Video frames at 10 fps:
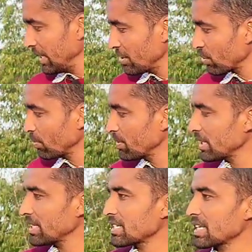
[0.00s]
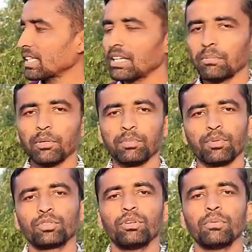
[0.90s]
এই সবজিটির সাথে আমার
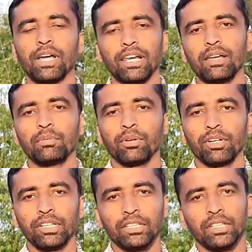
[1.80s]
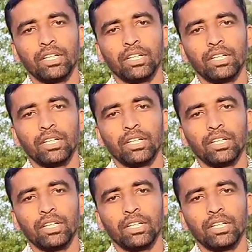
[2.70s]
প্রথম আলাপ হয়